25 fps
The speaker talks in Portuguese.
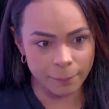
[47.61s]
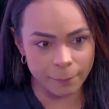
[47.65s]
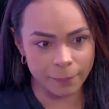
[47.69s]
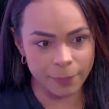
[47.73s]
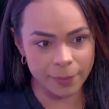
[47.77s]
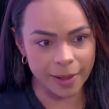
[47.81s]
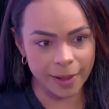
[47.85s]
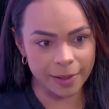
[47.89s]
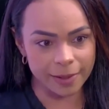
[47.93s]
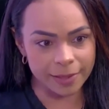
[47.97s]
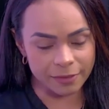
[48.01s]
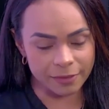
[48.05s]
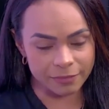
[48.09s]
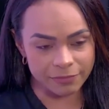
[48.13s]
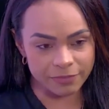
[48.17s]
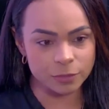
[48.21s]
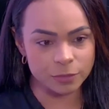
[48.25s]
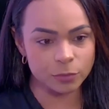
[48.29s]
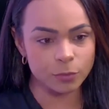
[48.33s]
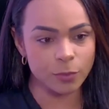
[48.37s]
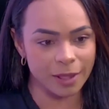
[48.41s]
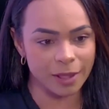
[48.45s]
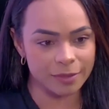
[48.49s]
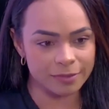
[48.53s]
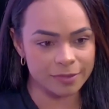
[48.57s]
para que
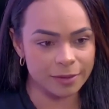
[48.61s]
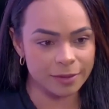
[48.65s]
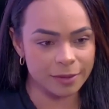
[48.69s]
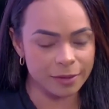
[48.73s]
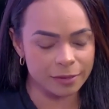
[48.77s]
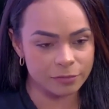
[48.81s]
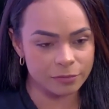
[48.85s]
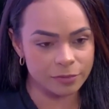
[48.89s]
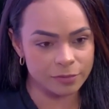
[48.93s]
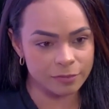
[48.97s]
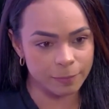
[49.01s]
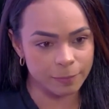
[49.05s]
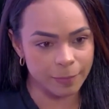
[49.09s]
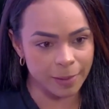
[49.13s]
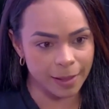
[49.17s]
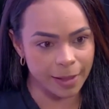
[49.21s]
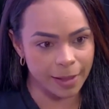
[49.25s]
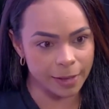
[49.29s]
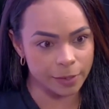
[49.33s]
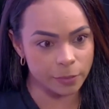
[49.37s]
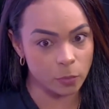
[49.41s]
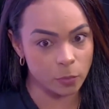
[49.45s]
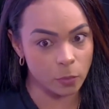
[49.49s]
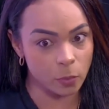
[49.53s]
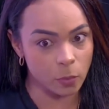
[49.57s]
efetuasse aquele
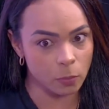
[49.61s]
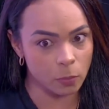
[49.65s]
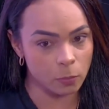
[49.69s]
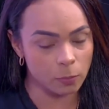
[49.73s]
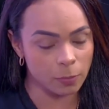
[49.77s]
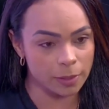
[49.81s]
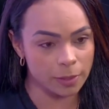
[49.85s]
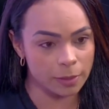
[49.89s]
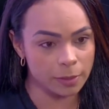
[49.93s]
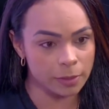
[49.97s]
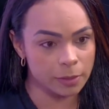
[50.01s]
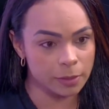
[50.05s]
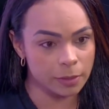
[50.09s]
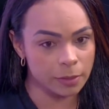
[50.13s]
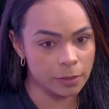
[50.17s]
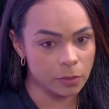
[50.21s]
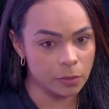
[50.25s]
disparo com uma